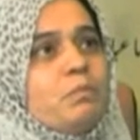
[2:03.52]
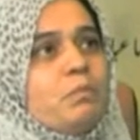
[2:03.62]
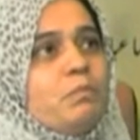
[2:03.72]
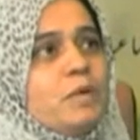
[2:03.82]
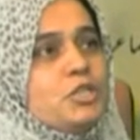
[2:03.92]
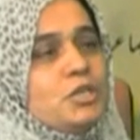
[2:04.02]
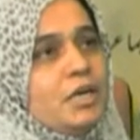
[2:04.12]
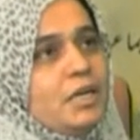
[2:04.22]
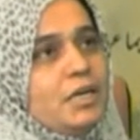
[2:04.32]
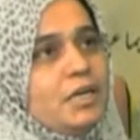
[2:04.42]

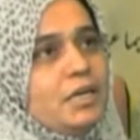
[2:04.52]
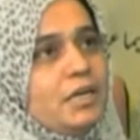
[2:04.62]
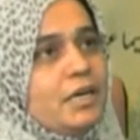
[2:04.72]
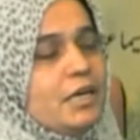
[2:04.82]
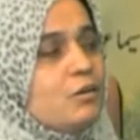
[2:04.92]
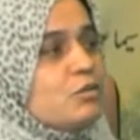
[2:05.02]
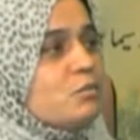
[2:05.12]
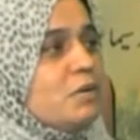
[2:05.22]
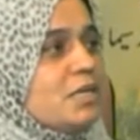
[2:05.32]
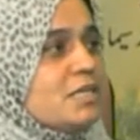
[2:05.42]
पहचान यही है कि
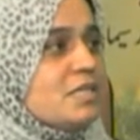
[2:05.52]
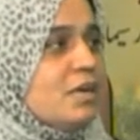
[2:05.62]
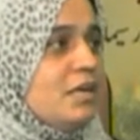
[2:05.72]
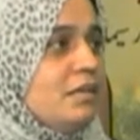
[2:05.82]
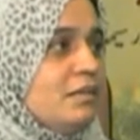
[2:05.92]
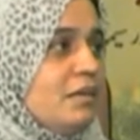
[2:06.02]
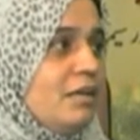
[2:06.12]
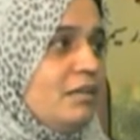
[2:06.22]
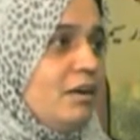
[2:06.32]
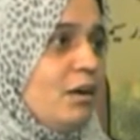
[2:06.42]
उसमें इंसानियत का
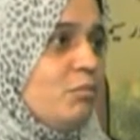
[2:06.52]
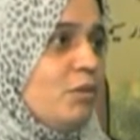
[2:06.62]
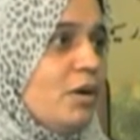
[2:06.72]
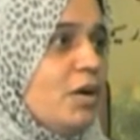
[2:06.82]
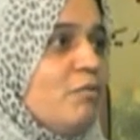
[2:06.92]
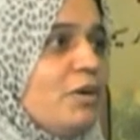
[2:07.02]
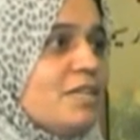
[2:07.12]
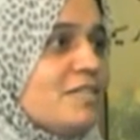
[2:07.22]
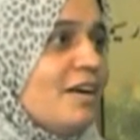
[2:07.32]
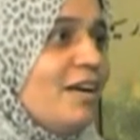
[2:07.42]
एहतराम हो अगर वो
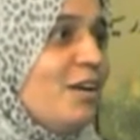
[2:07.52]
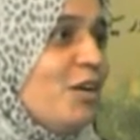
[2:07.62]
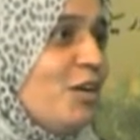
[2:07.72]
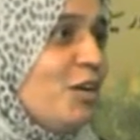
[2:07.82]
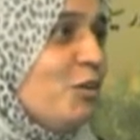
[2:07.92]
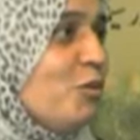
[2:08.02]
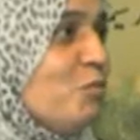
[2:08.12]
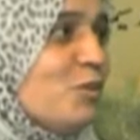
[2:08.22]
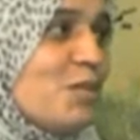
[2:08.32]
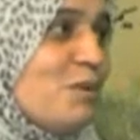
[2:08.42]
इंसान नहीं है तो
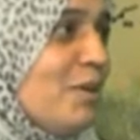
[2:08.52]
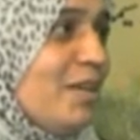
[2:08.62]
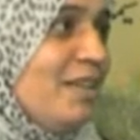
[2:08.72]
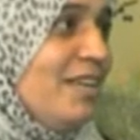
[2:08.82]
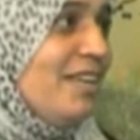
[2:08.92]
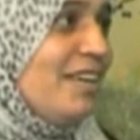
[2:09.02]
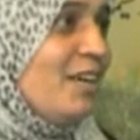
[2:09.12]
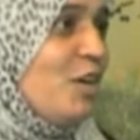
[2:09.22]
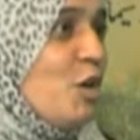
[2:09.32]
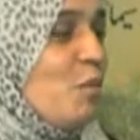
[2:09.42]
मुसलमान नहीं
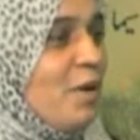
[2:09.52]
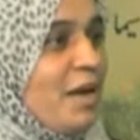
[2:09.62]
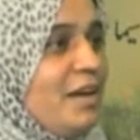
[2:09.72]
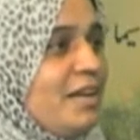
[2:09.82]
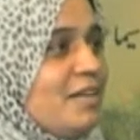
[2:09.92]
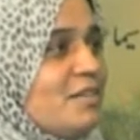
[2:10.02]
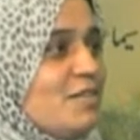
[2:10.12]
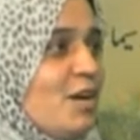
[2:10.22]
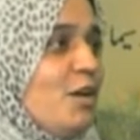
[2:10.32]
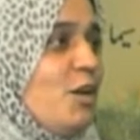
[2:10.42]
है पहले
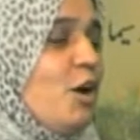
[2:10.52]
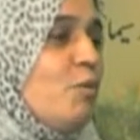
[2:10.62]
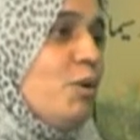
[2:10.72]
इंसान है और फिर